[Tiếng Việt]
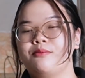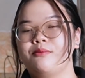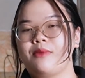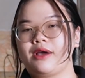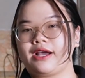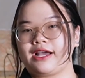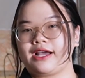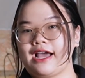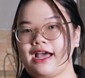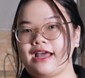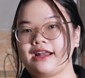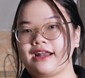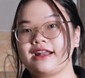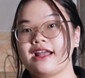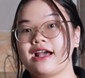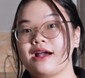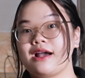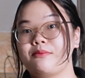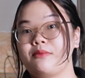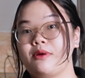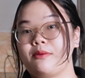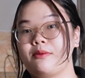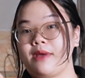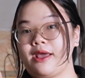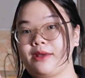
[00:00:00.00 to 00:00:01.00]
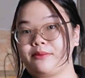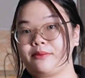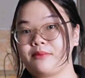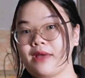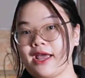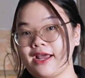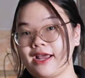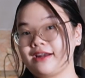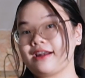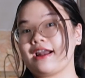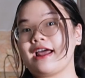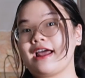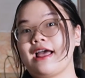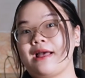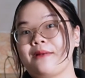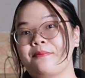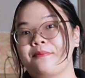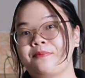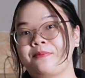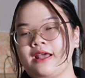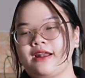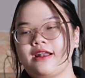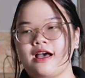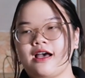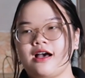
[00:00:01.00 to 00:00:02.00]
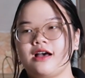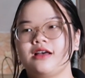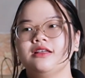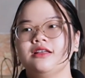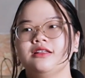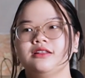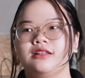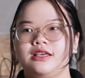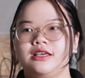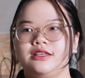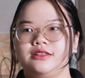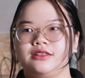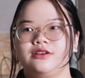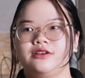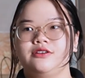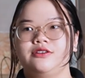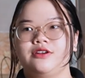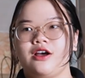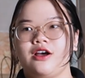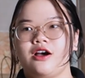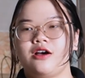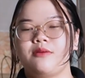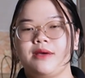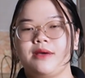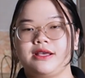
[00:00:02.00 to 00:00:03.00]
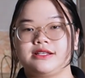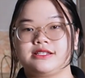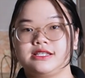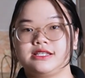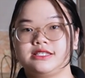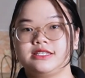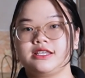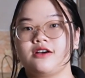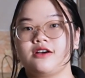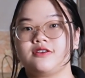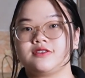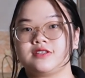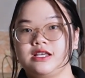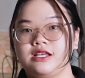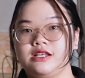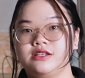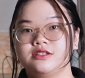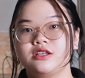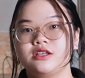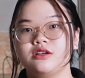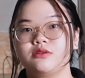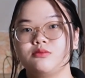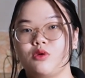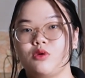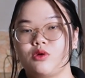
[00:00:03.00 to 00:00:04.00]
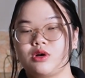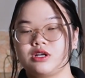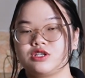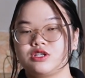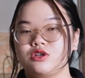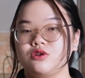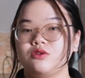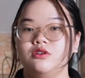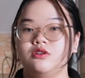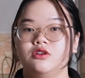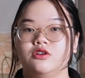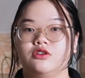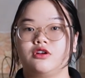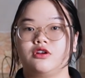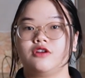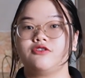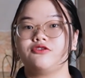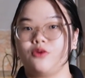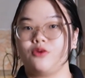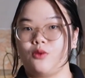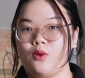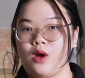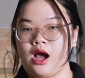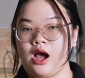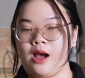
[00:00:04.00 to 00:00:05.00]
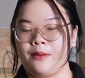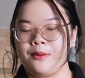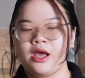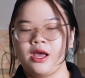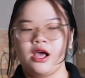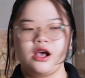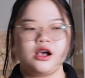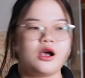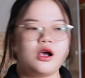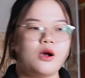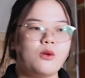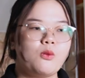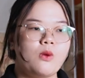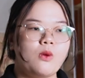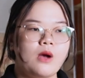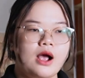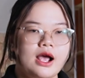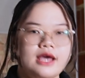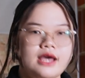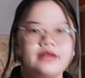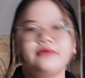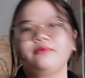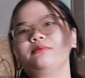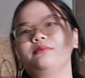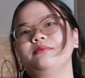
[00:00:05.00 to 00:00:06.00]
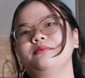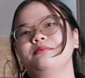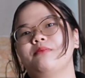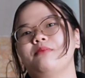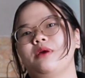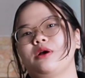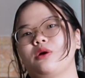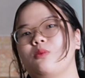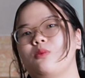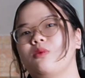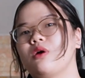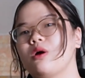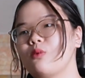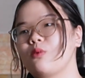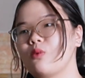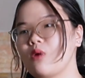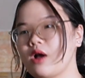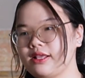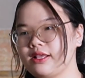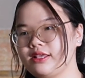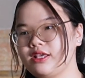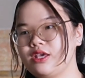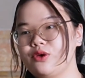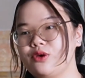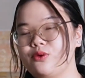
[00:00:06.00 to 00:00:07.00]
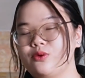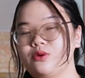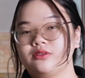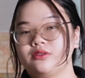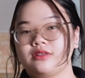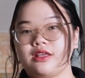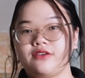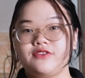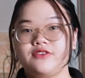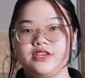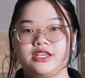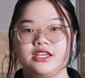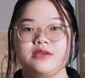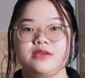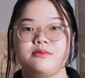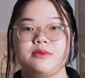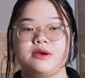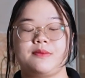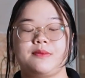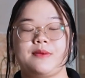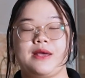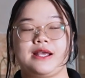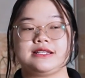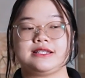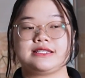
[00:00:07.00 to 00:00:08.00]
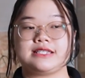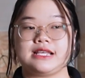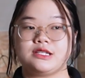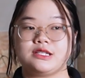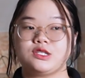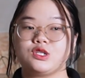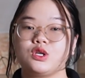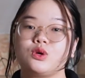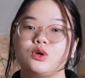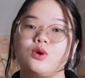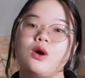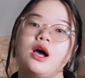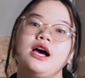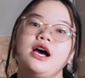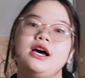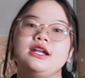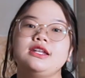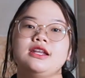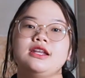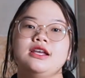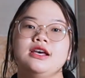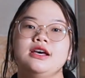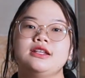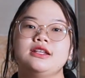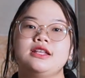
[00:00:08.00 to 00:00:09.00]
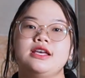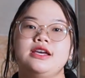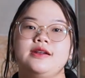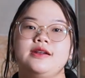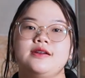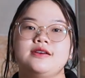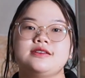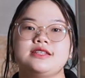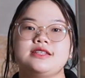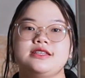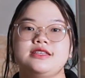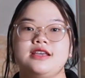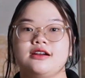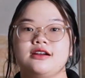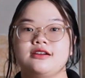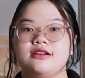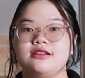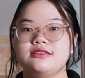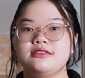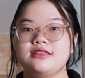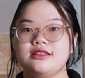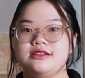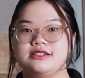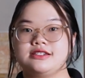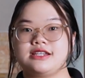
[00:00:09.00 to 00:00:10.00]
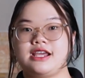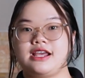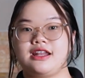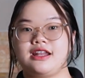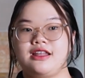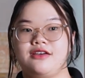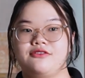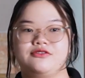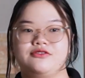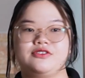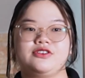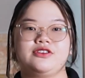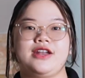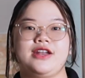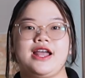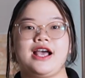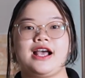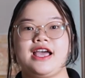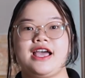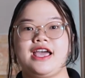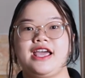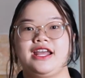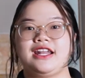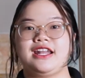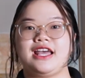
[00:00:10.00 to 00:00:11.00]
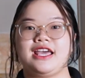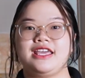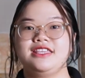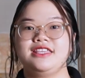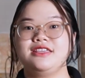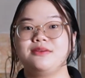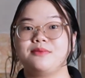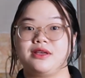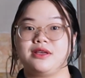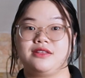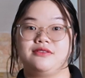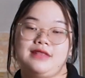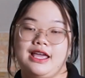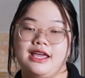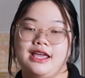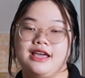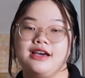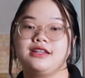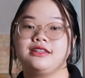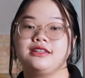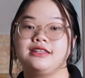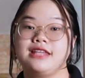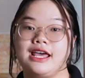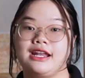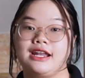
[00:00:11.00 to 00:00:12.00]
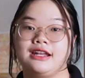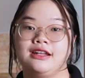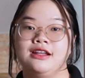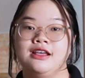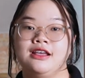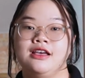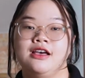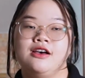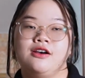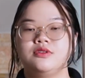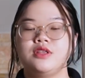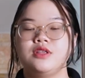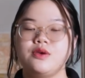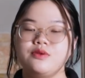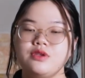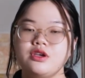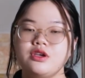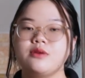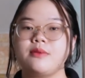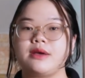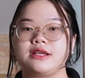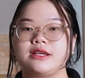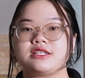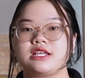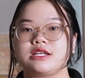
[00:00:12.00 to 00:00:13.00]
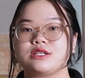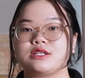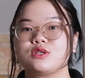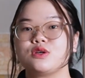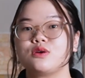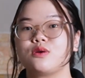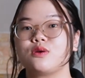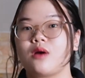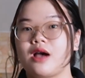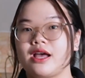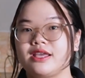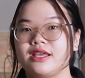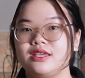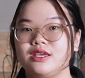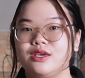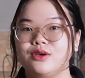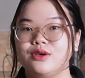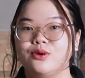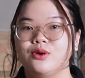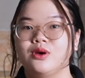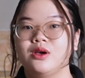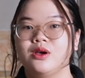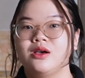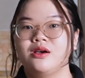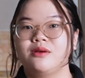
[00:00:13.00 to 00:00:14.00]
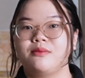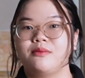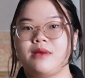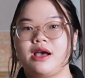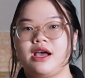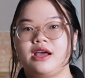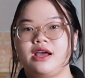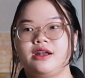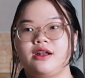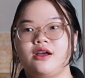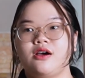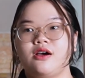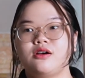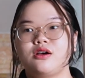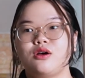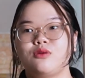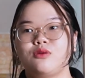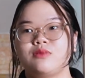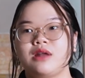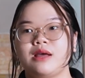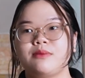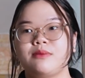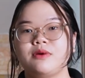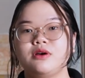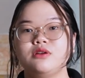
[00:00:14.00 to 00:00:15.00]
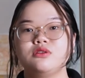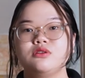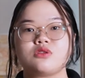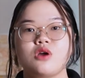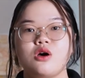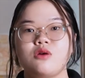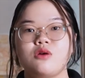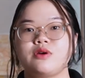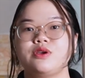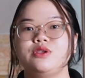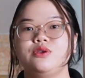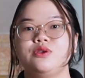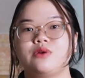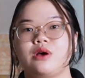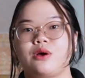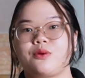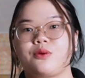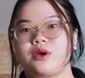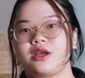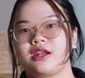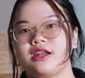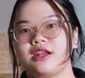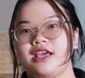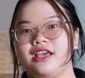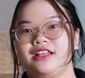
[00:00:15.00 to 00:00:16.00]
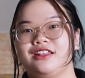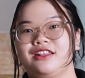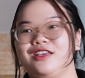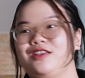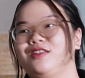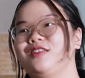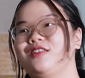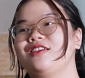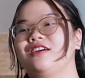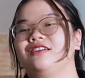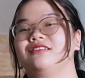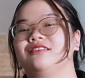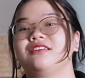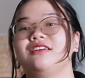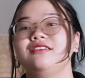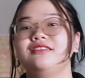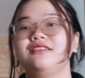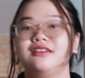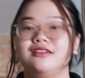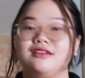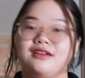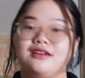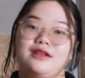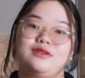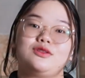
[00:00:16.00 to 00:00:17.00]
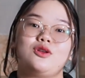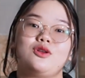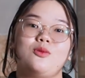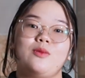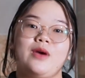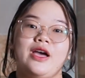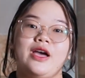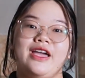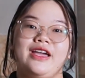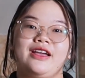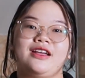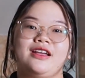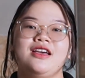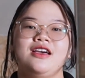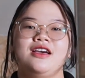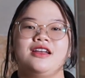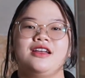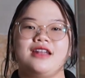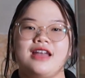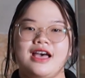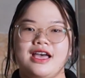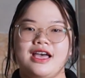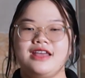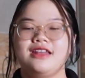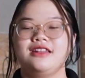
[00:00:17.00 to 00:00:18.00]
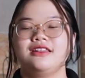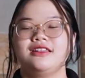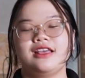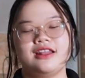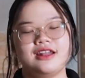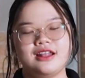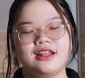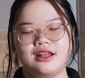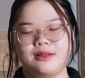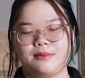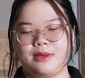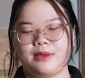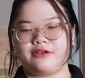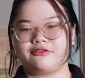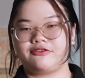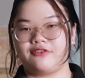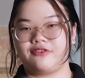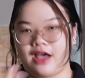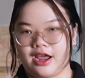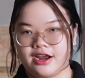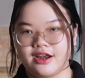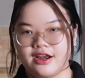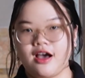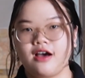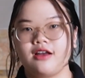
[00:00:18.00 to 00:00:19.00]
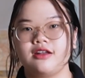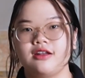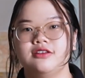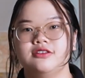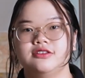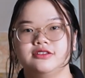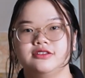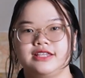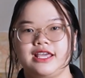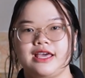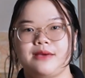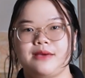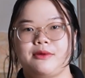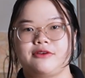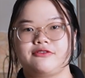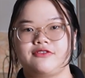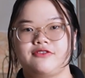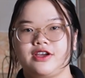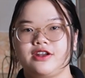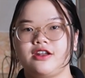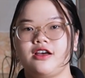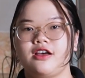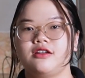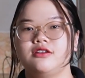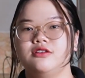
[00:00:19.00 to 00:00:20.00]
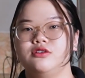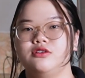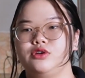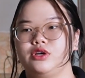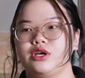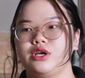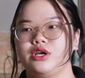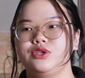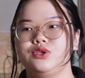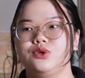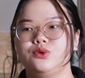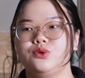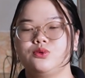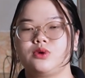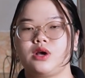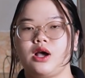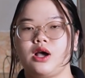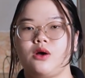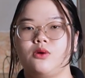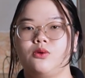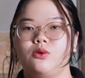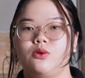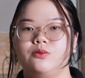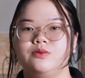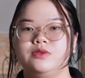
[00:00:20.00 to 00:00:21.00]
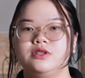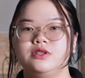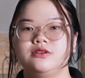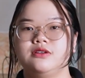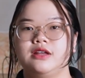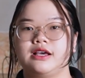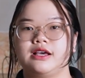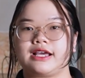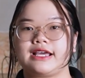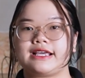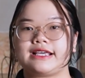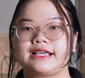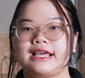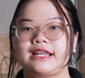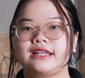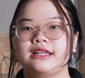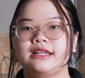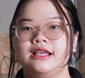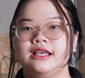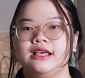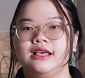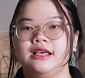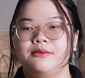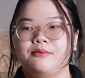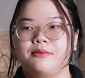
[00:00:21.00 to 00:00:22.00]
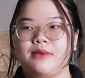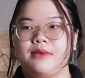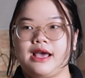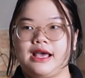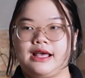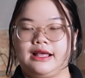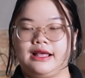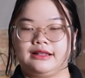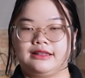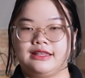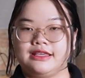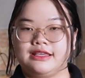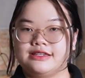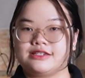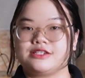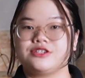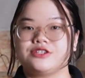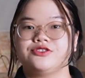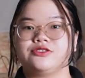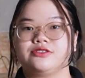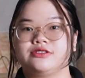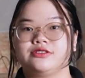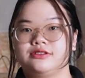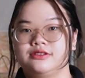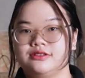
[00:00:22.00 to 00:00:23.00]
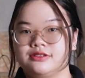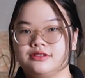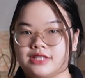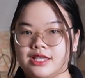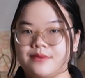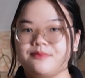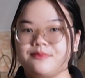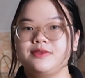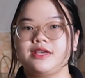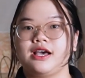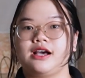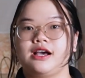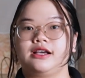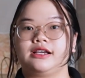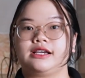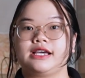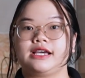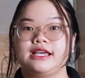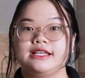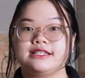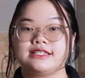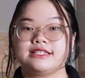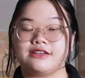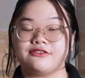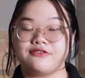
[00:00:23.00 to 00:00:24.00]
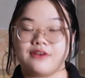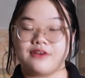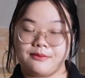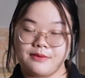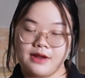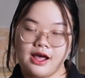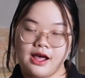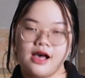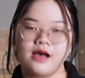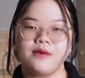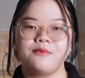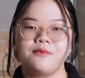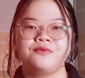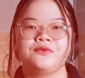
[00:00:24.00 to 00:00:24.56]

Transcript: mà khả năng mà bạn bán ra đó thì từ đó bạn sẽ cho sản xuất một cái số lượng nó phù hợp không quá ít mà cũng không quá nhiều tại vì khi mà bạn sản xuất quá ít thì nó sẽ dẫn đến tình trạng là vừa đăng hàng đấy nhưng mà lại hết nhanh nếu như bạn sản xuất quá nhiều mà nó không đáp ứng tốt với nhu cầu của khách hàng thì nó dẫn đến tình trạng tồn hàng đấy thế nên là bạn phải đo lường nha bạn phải đo lường cái nhu cầu cũng như là cái cách mà thị trường tiếp nhận cái sản phẩm đó